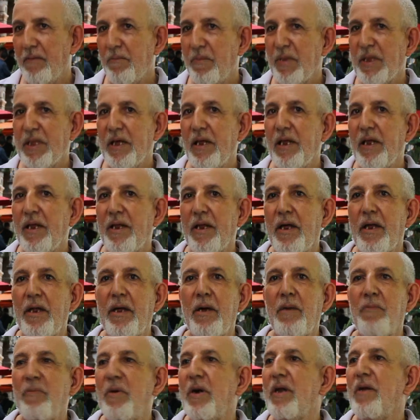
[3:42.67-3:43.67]
بدليل
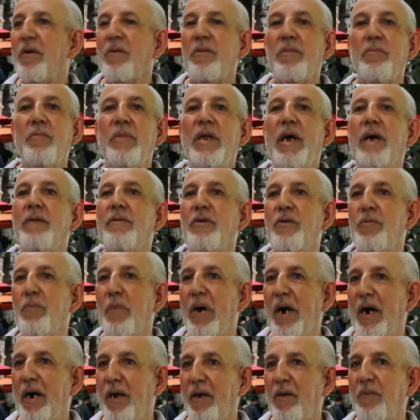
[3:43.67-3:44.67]
انها فرت من عديد
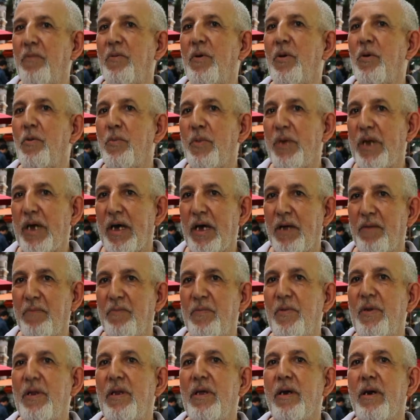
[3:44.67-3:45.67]
معارك في لبنان
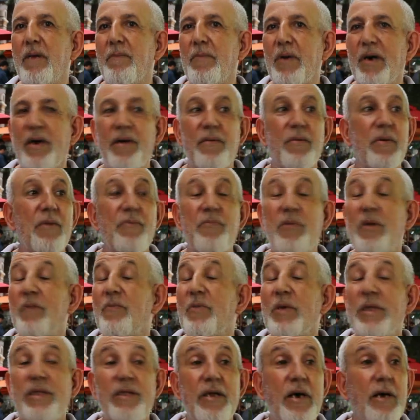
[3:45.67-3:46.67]
في اليابان في
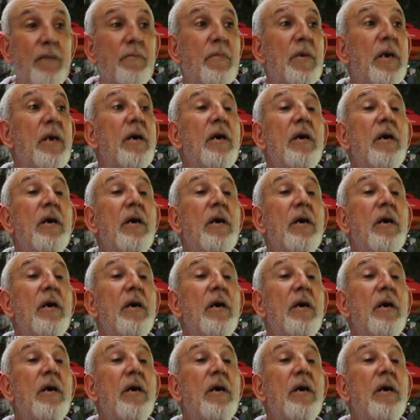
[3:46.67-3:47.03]
الفيتنام